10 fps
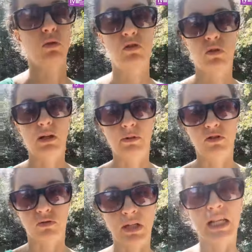la sua storia
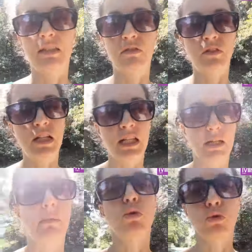personale di figlia,
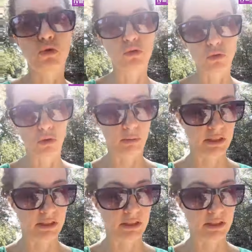ma non solo,